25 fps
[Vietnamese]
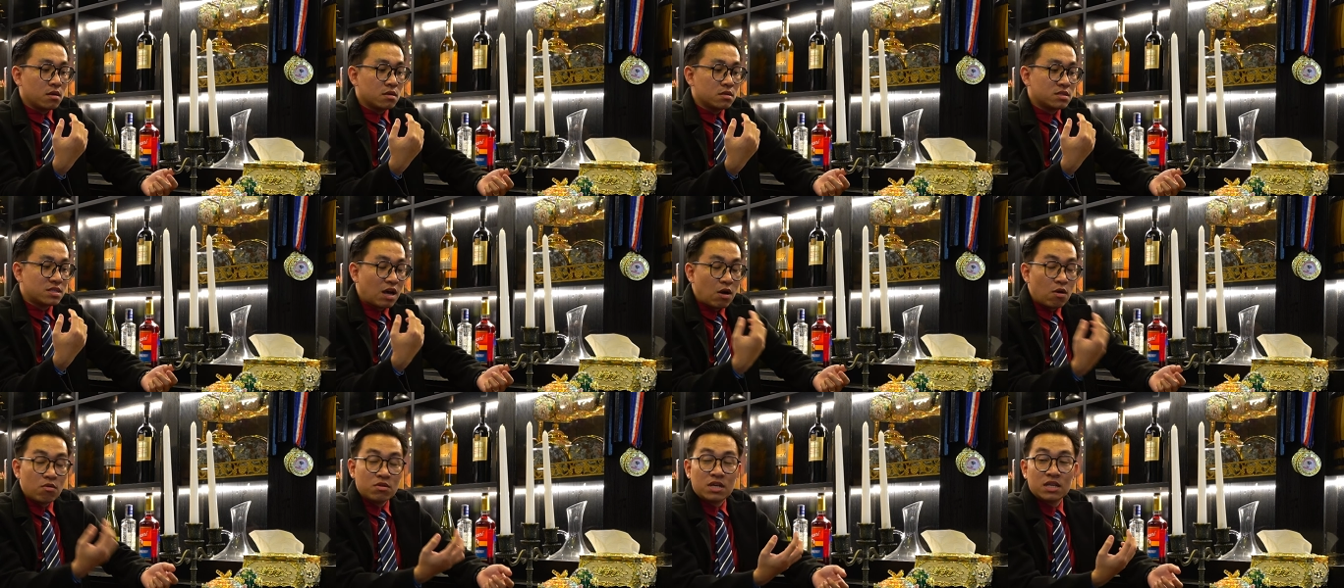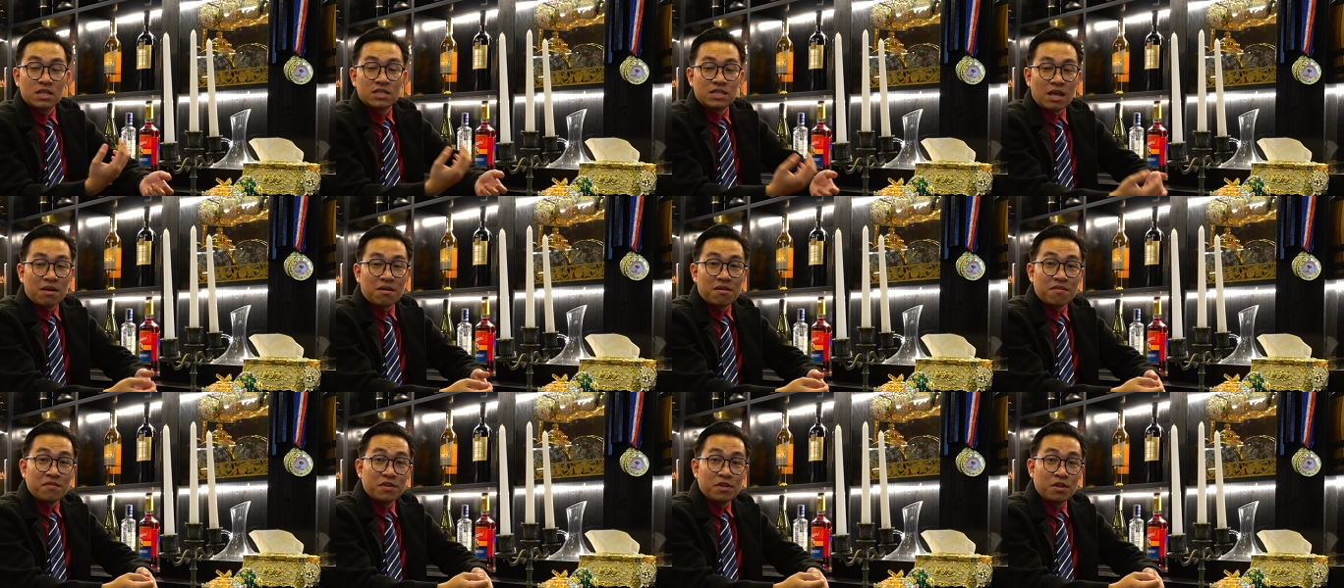Sau khi
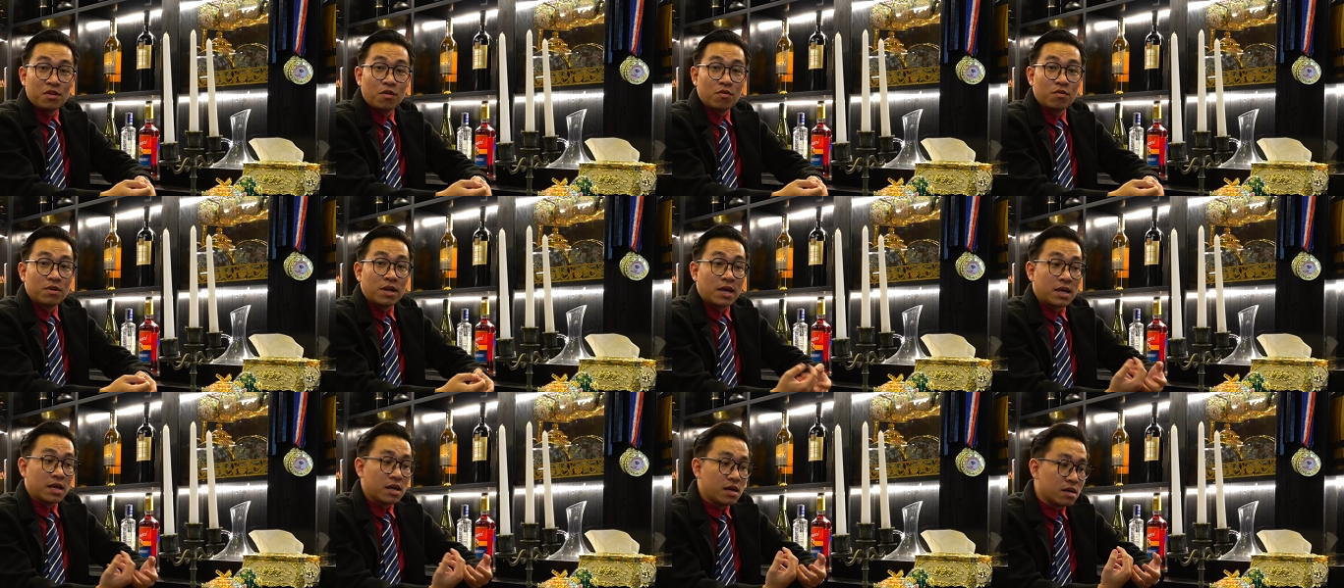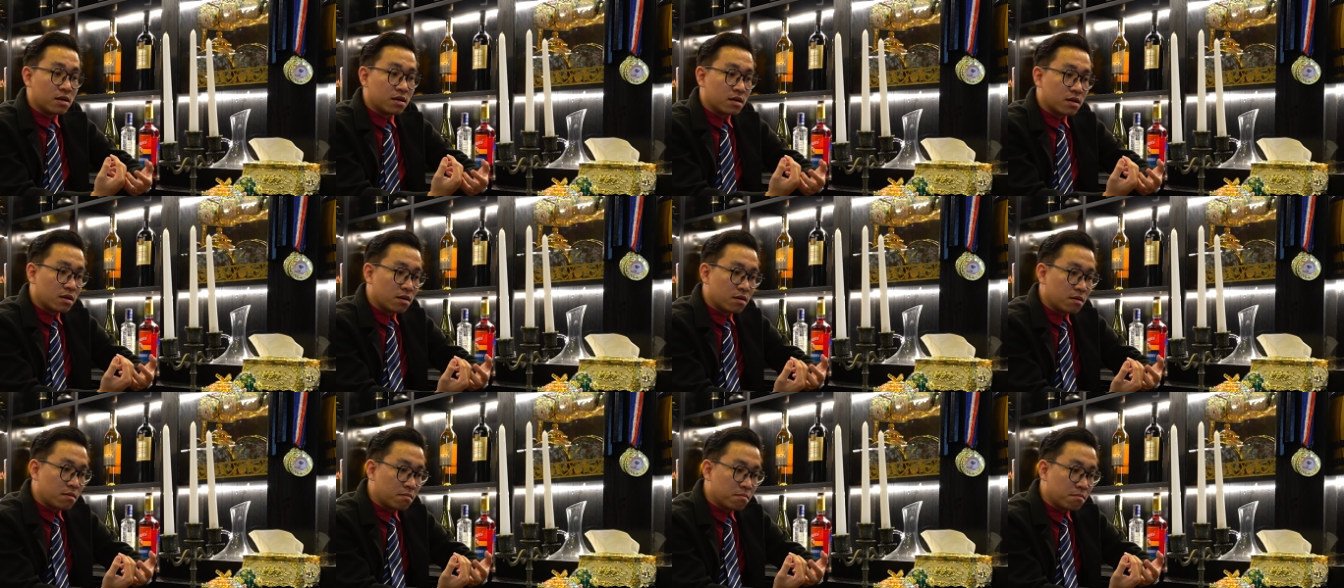xem cái video này á,
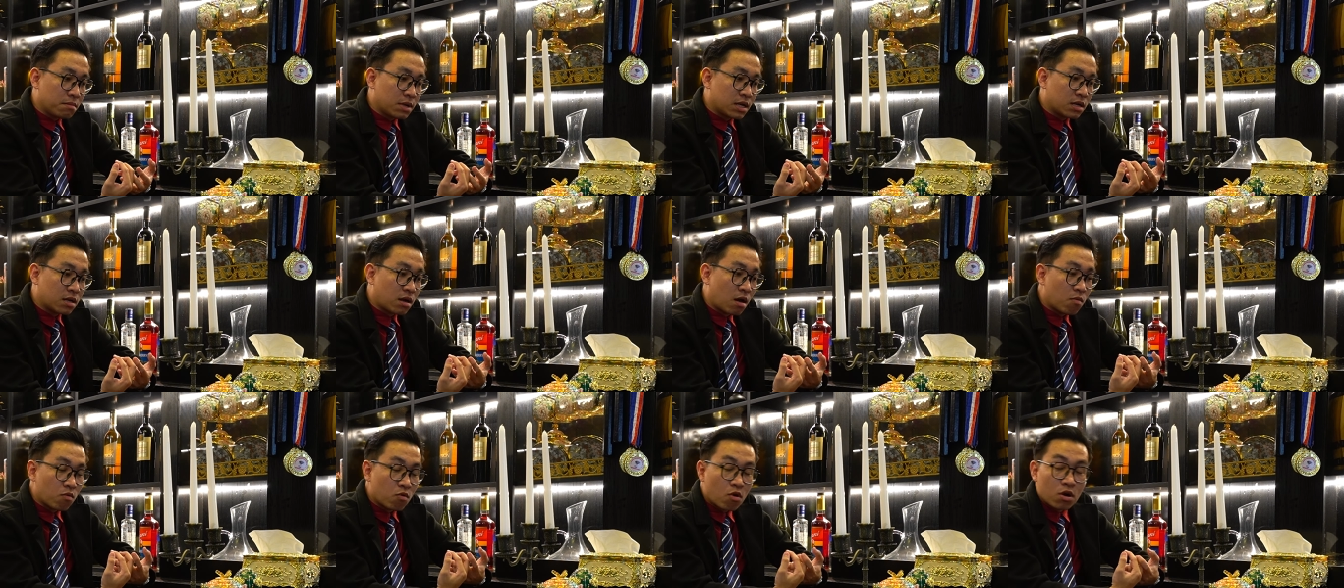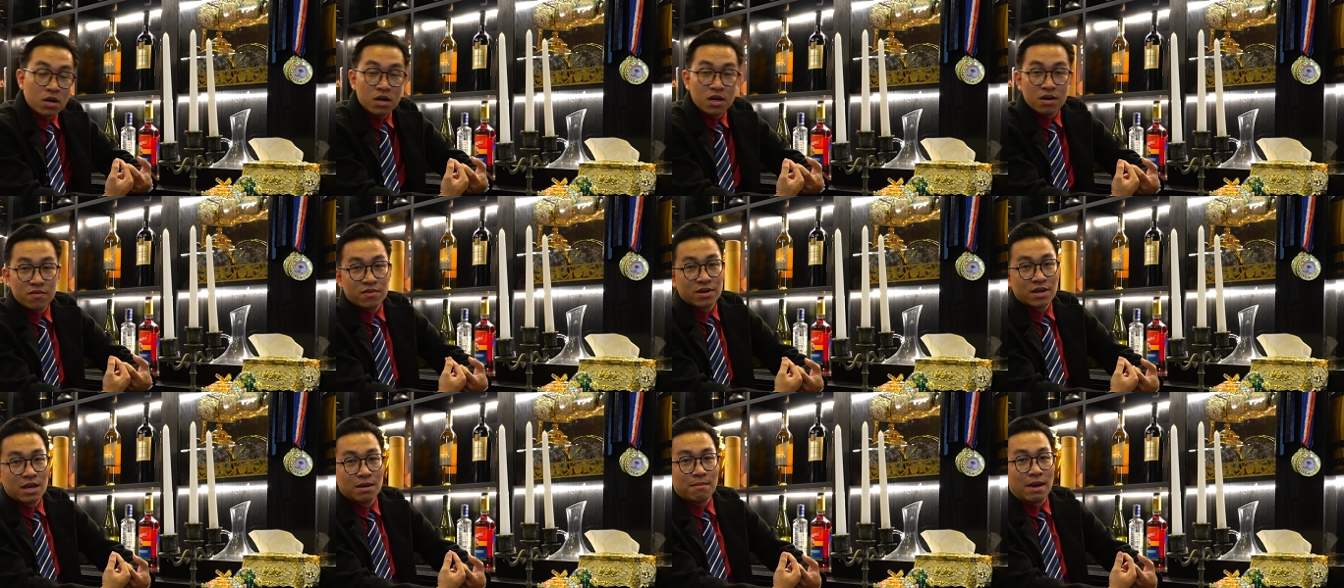mình không có
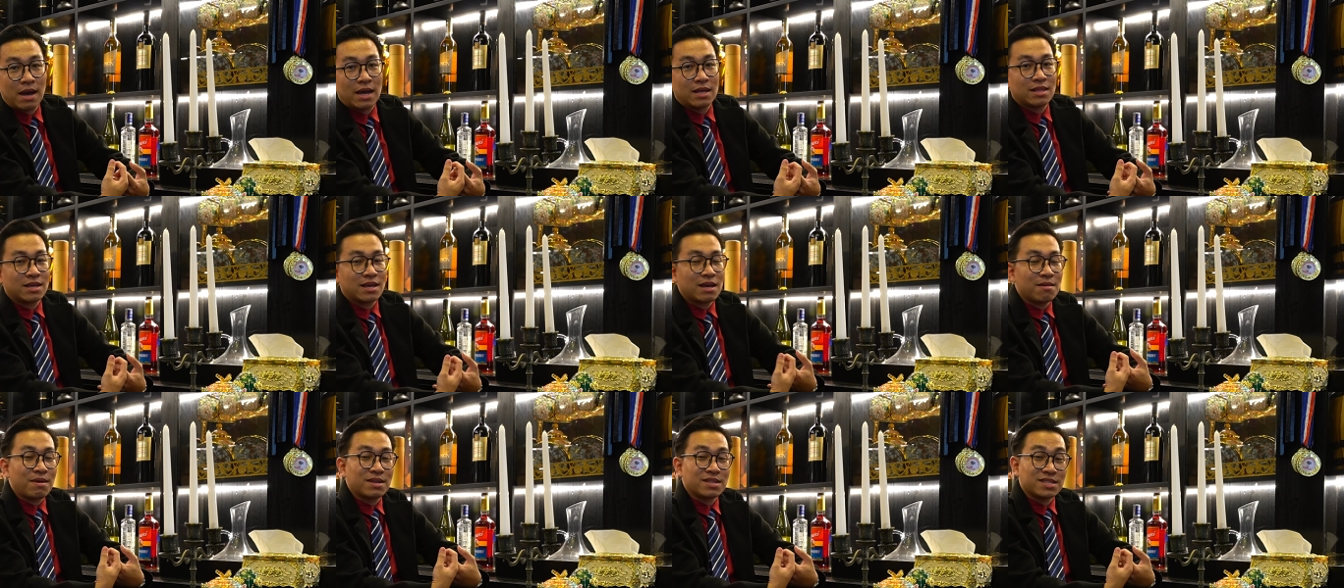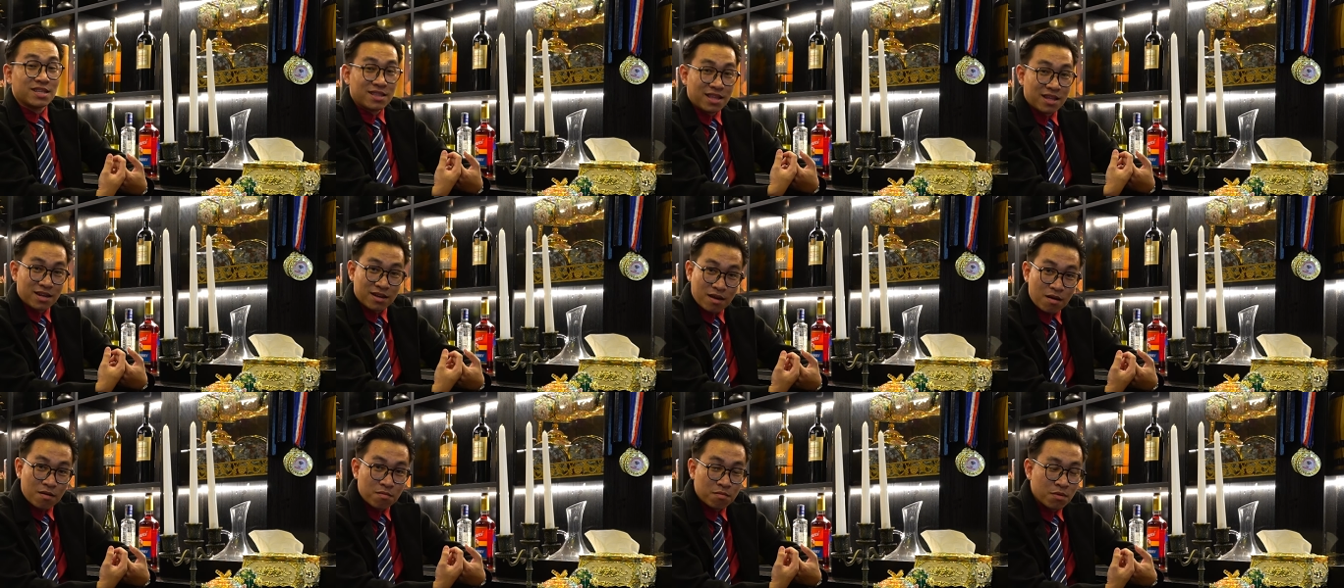hứa với các bạn thì các bạn sẽ
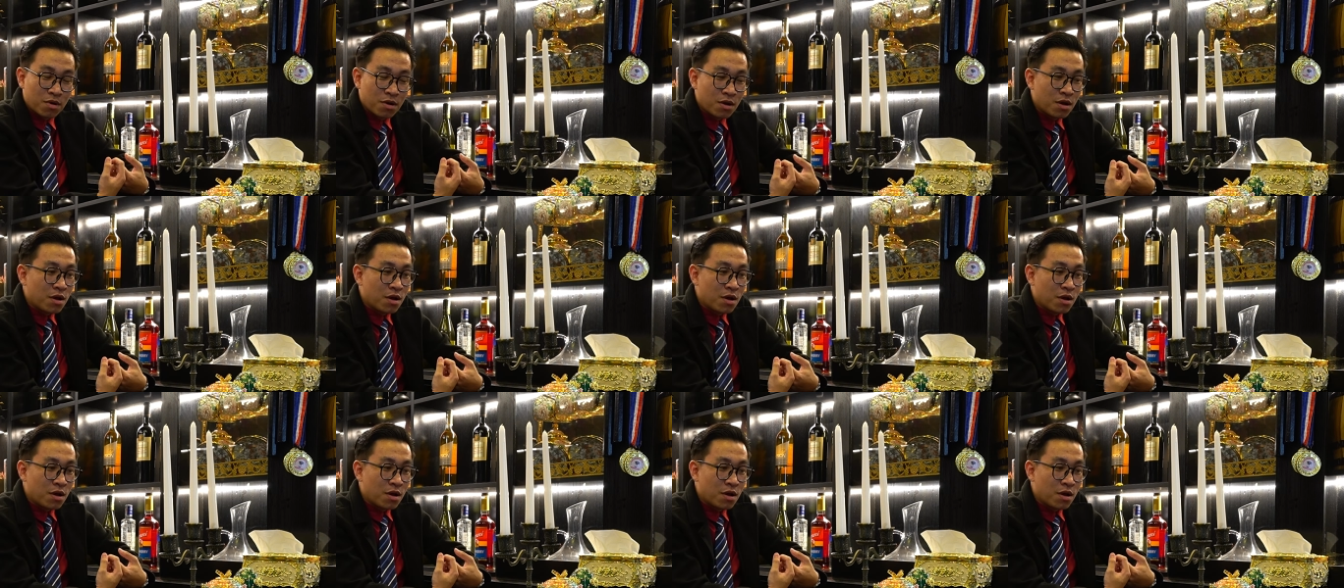thành công.